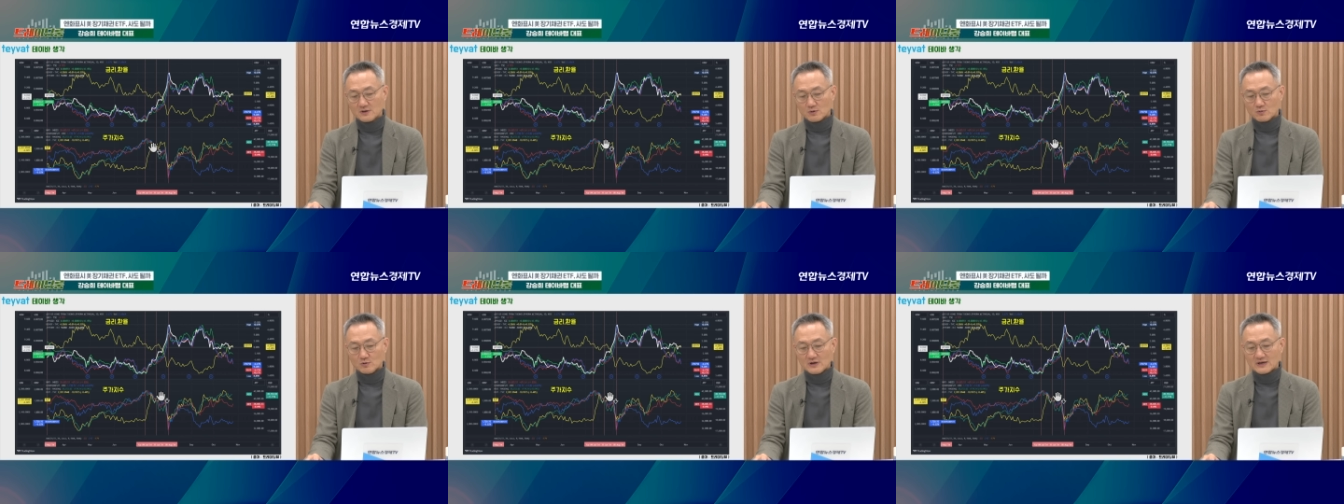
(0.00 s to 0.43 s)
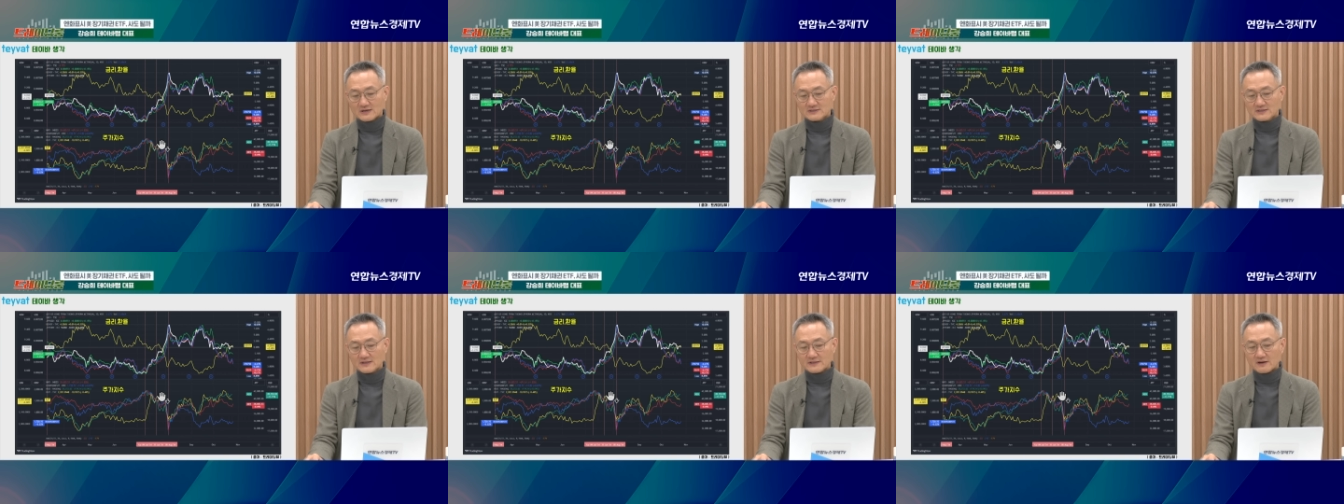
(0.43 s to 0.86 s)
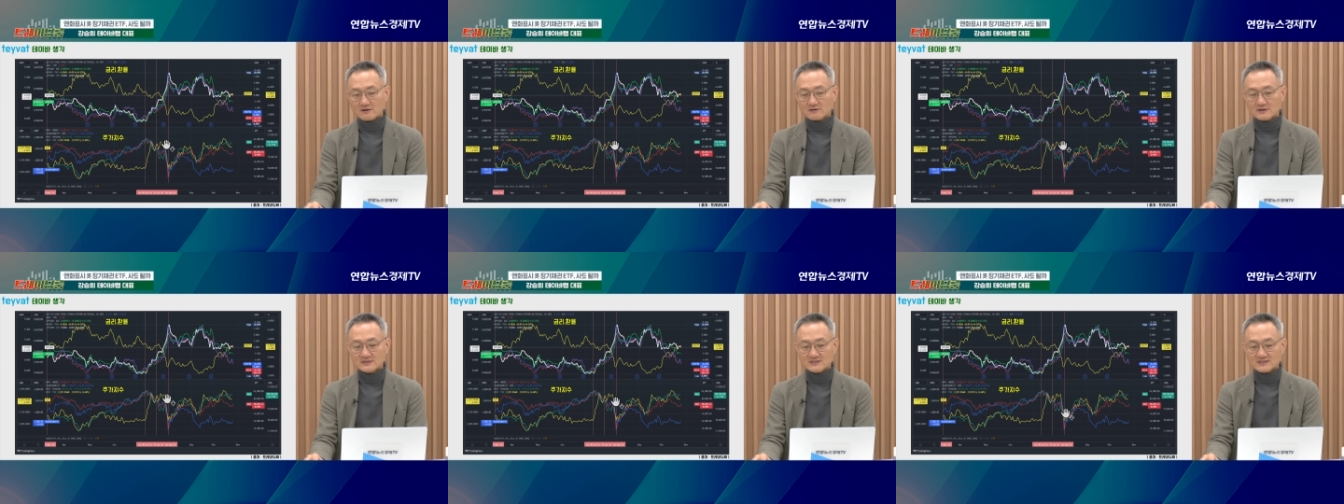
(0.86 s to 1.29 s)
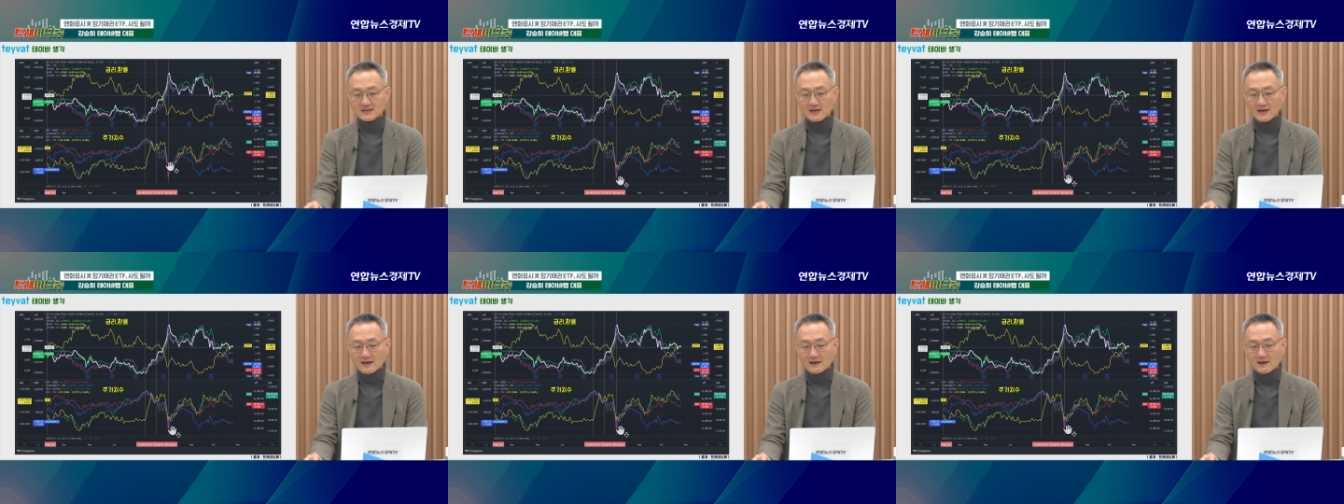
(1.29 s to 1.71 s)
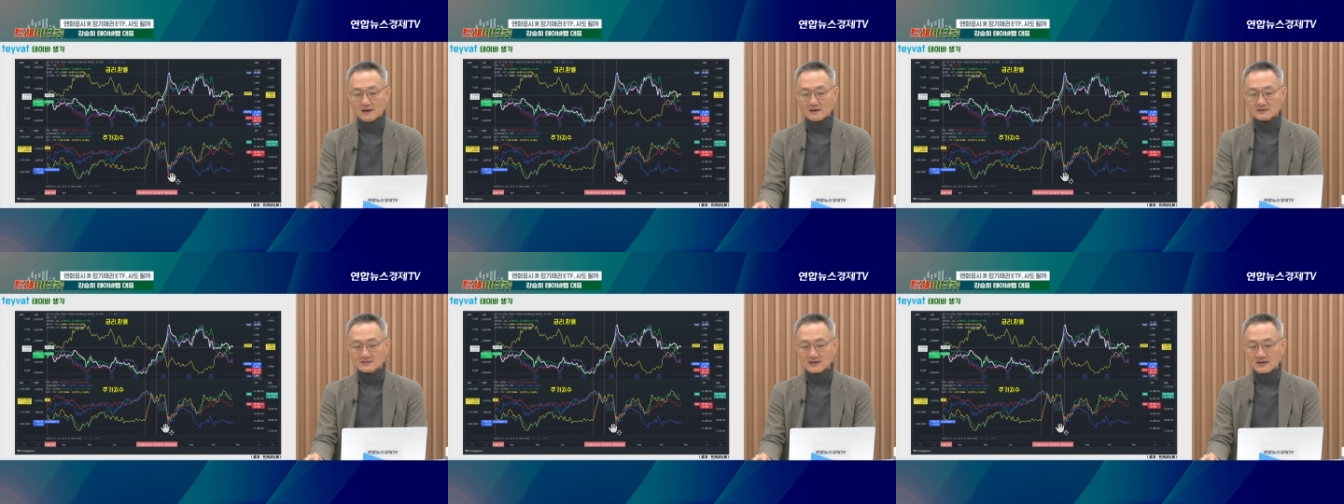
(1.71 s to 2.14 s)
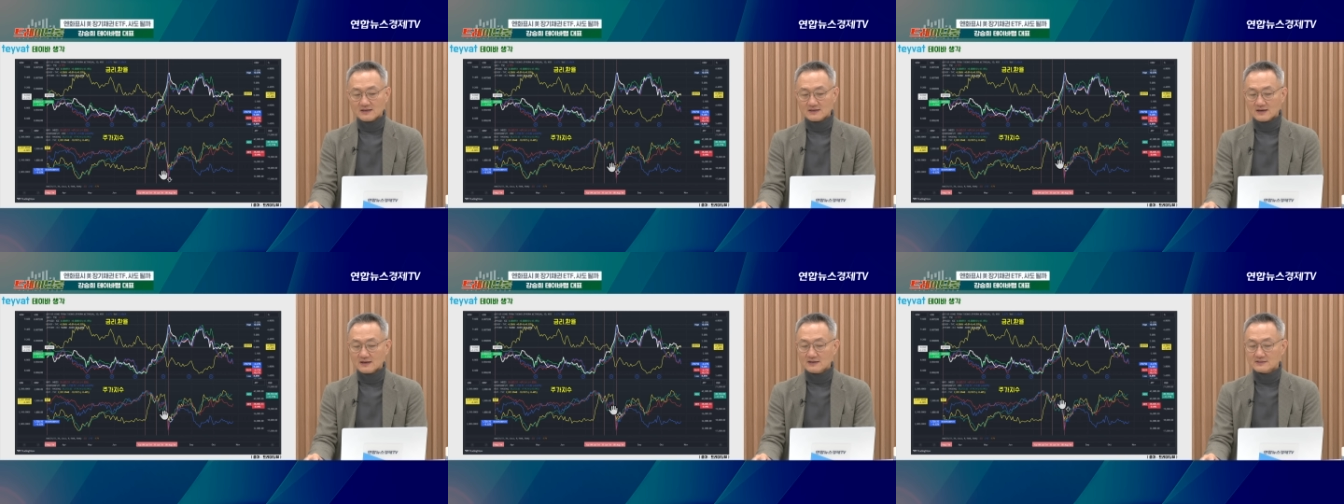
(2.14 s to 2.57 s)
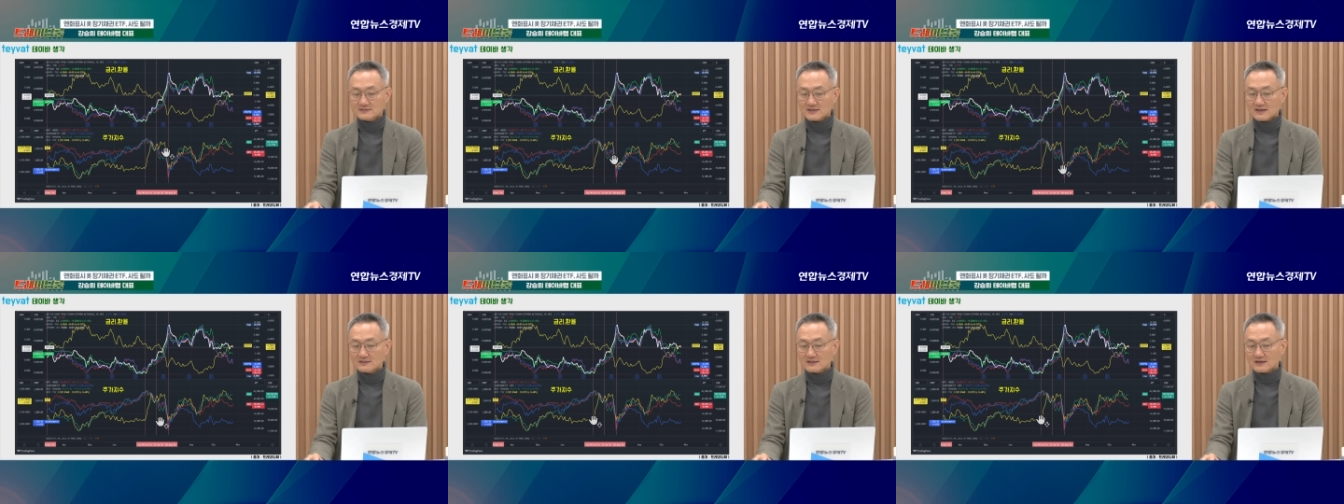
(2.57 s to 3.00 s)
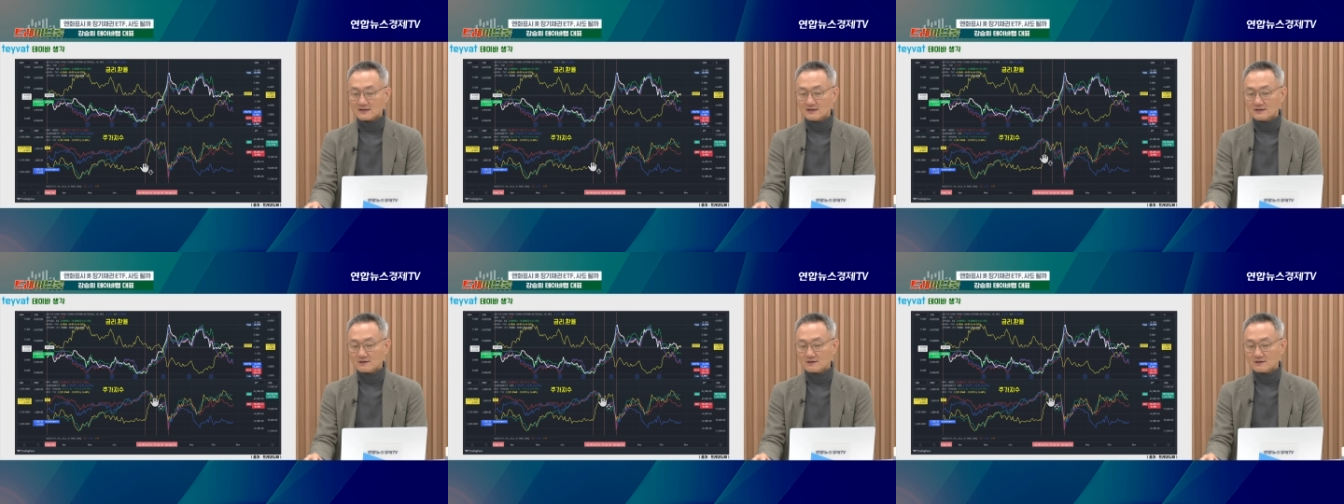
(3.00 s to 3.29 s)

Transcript: 올라갔다 내려간 게 사이가 상당히